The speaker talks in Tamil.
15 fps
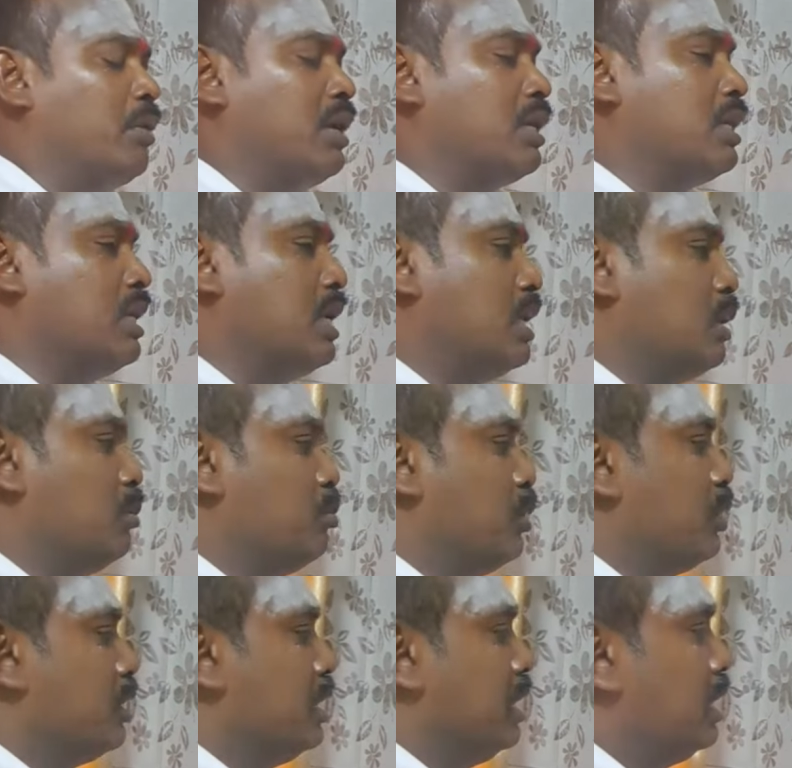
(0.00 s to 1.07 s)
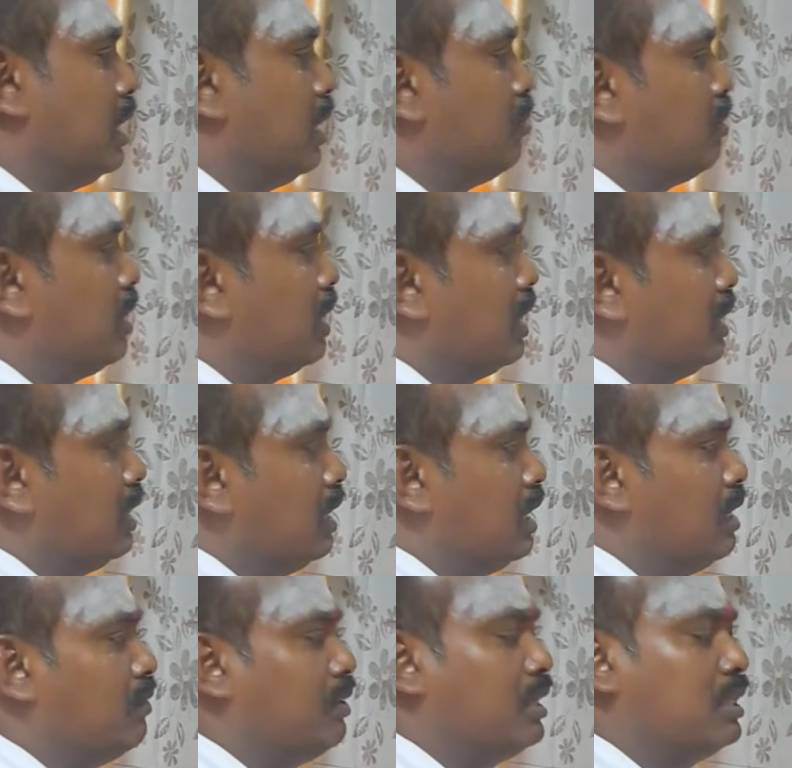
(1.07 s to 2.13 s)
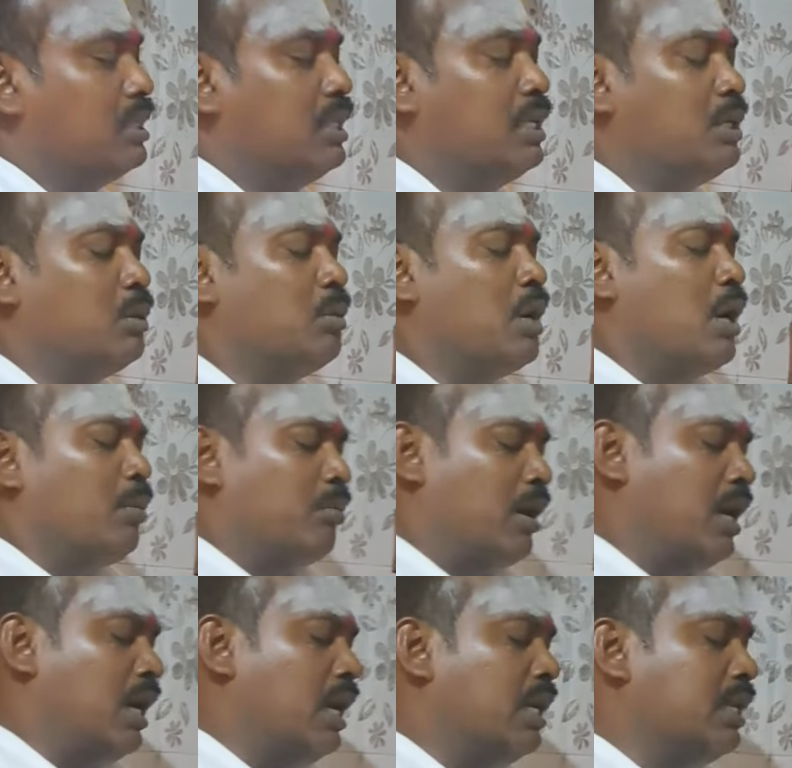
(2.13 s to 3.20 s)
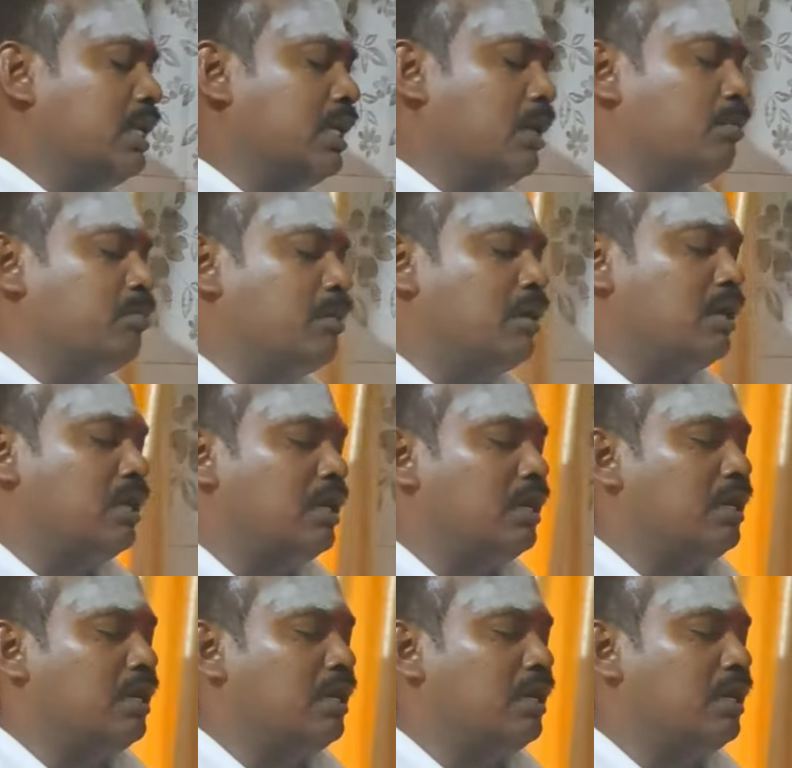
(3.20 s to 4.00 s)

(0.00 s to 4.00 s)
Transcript: மங்களம் பொங்கிட மனதினில் வந்திடும் மாரியம்மா